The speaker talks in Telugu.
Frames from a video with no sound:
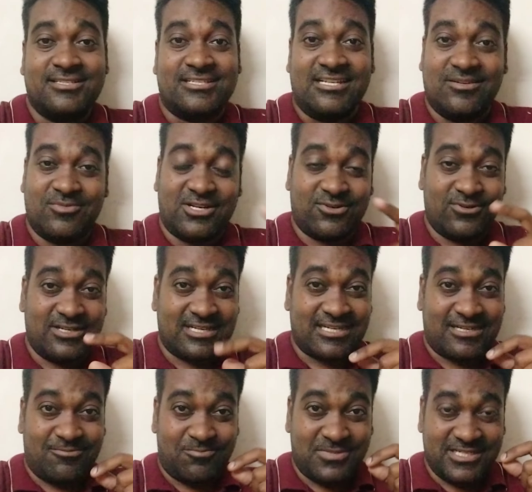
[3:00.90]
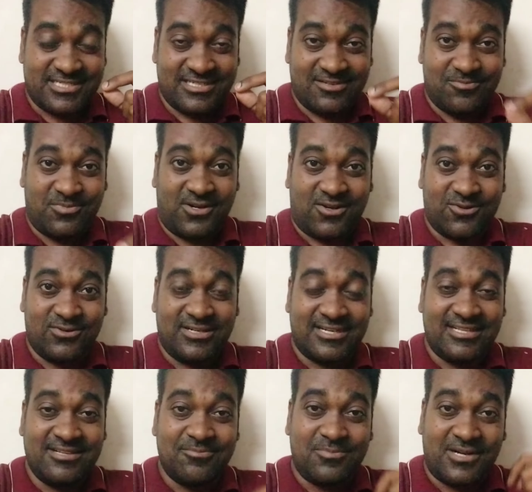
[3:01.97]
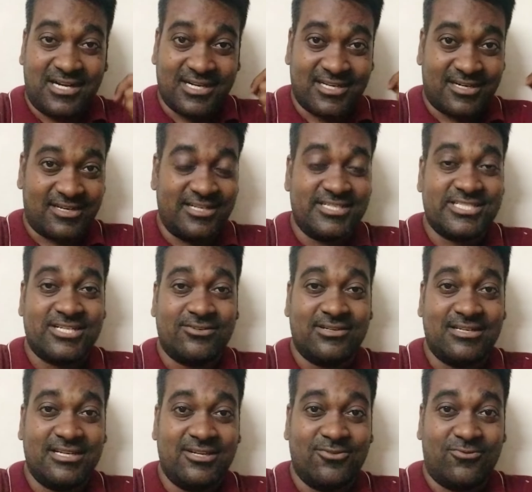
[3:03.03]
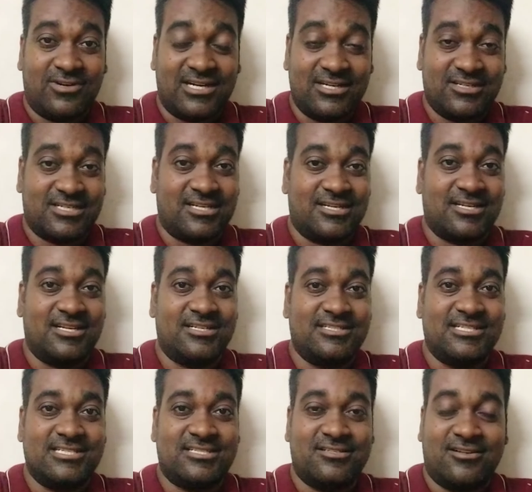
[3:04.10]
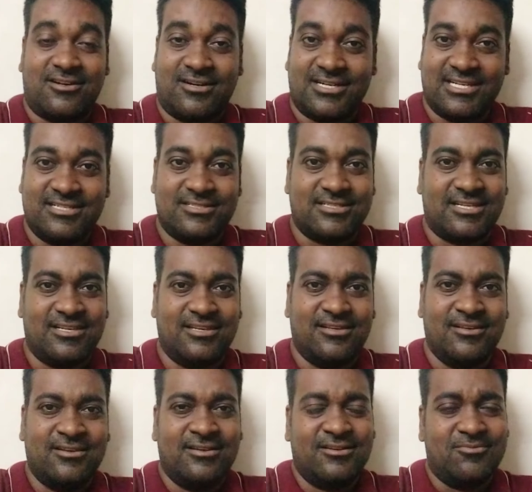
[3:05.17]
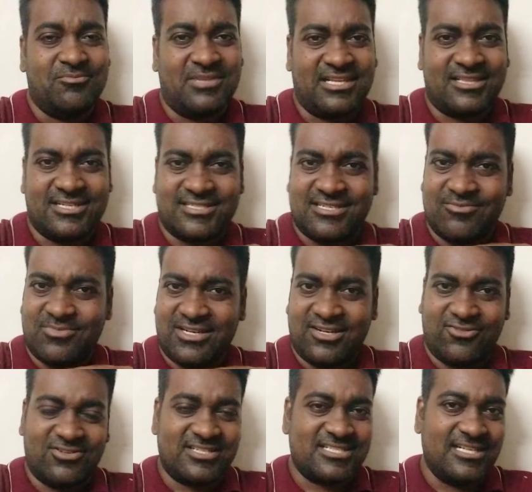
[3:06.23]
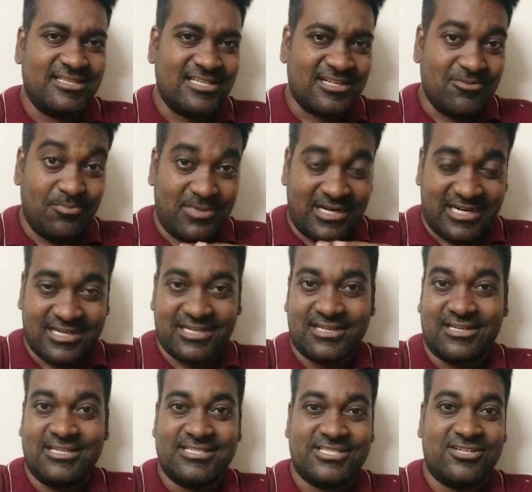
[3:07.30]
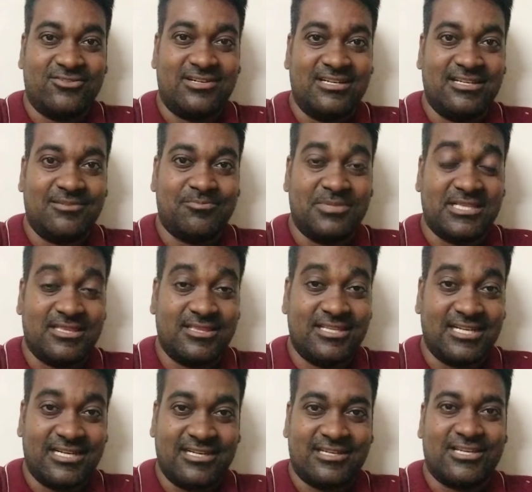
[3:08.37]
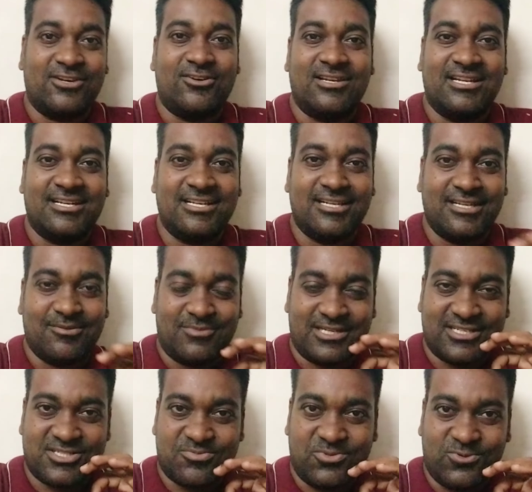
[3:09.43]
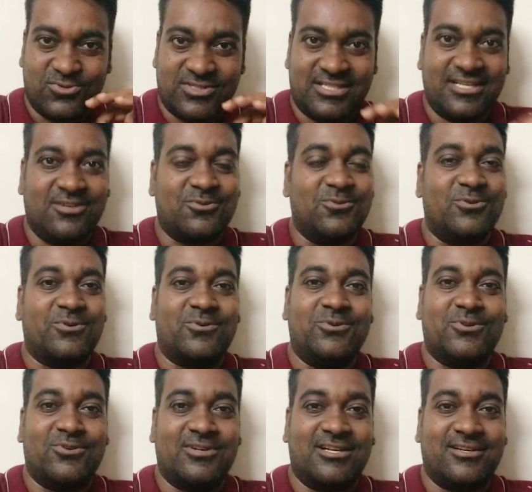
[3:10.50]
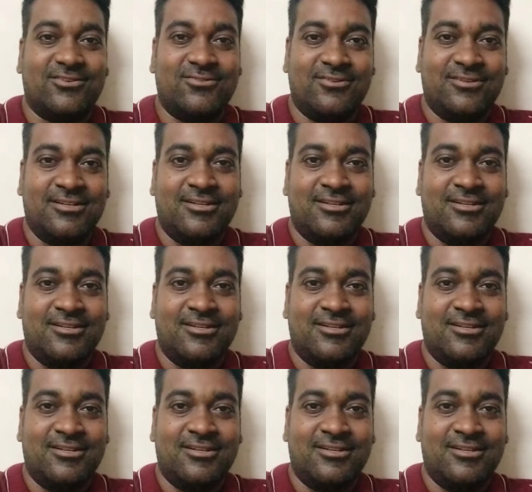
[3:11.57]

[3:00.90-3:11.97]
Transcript: సినిమా కూడా కంపల్సరీ బాగుంటుంది బాగా రీచ్ అవ్వాలి వాళ్ళు టార్గెట్ చేసిన ఆడియన్స్కి మిగతా సినిమా లవర్స్ అందరికి బాగా రీచ్ అవ్వాలి పెద్ద హిట్ అవ్వాలని మనస్ఫూర్తిగా కోరుకుంటున్నాను